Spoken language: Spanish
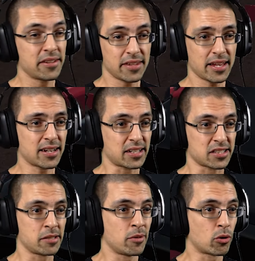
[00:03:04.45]
idea que
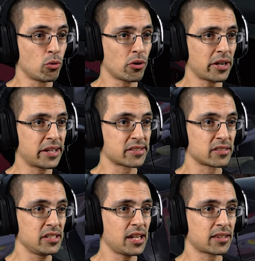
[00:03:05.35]
se me ocurre es ir